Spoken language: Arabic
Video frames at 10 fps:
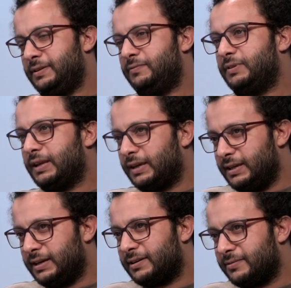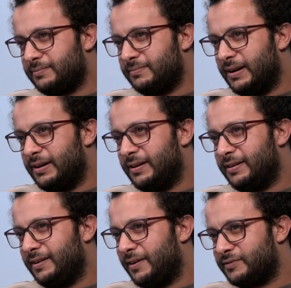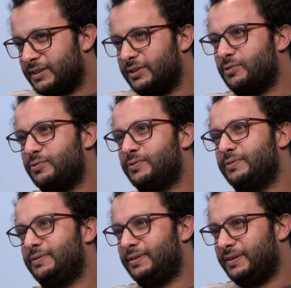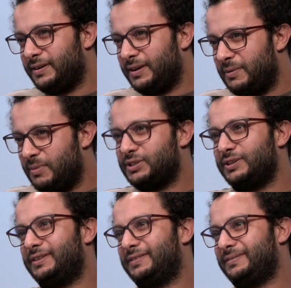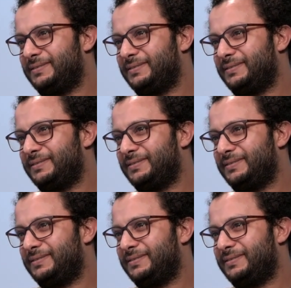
في تغيير ما افسده البشر